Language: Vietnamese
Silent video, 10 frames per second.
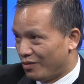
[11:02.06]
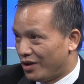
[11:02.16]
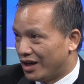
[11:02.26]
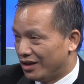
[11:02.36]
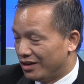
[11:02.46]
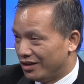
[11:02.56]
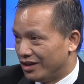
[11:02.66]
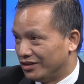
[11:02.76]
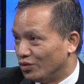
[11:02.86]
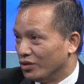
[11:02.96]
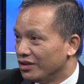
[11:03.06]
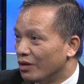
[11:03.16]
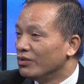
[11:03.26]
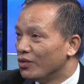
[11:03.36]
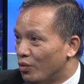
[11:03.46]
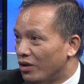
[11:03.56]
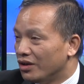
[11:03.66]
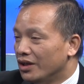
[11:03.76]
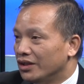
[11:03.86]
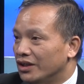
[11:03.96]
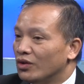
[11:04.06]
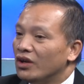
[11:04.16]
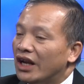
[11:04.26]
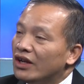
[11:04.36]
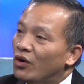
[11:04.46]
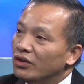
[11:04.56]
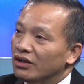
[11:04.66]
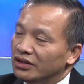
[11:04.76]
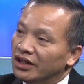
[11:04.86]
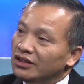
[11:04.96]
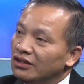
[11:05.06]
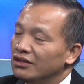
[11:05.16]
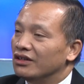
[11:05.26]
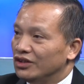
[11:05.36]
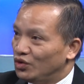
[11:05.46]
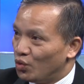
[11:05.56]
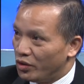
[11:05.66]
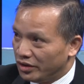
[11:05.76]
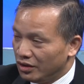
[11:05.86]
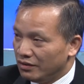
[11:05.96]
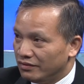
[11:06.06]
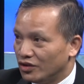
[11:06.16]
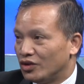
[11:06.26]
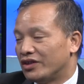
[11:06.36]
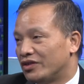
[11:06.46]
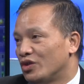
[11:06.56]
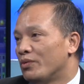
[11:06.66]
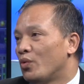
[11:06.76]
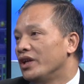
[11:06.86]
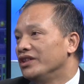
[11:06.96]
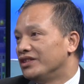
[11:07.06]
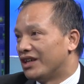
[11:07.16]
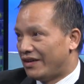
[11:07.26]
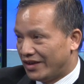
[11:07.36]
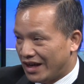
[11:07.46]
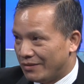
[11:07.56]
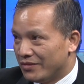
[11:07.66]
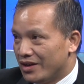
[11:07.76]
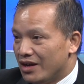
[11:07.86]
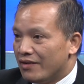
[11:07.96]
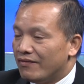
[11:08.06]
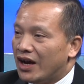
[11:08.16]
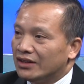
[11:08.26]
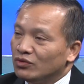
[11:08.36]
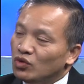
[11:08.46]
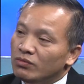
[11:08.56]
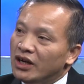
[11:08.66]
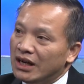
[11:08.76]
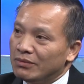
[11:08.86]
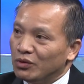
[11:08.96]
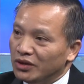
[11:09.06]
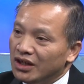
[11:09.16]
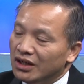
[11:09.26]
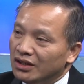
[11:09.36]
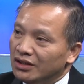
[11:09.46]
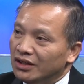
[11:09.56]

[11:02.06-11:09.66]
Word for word: hòa uh, dân chủ đức đông đức cũ thì tôi đã lãnh hội được những cái tư tưởng dân chủ người đức rồi sau đó tôi quyết định trở lại việt nam và trong suốt 10 năm đầu tiên ấy, thì